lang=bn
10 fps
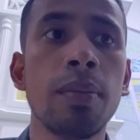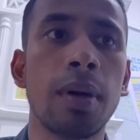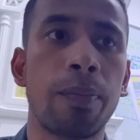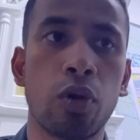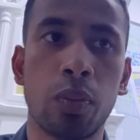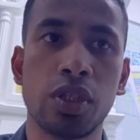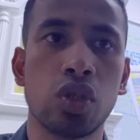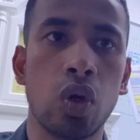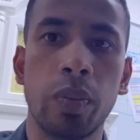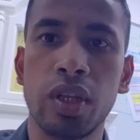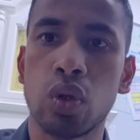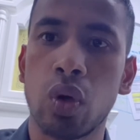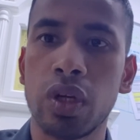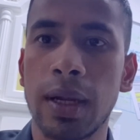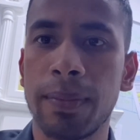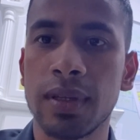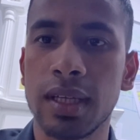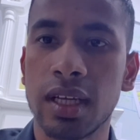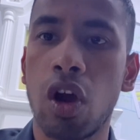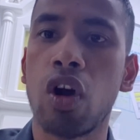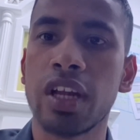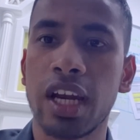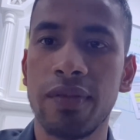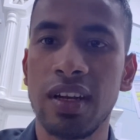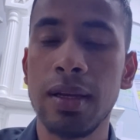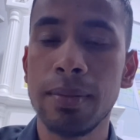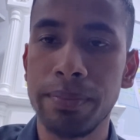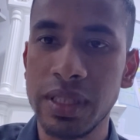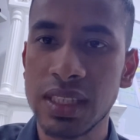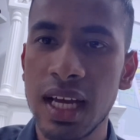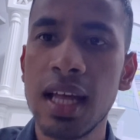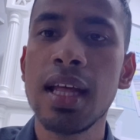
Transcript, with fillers: বা প্রবেশ করবেন তখন আপনাদেরকে অনারেবল ভিসা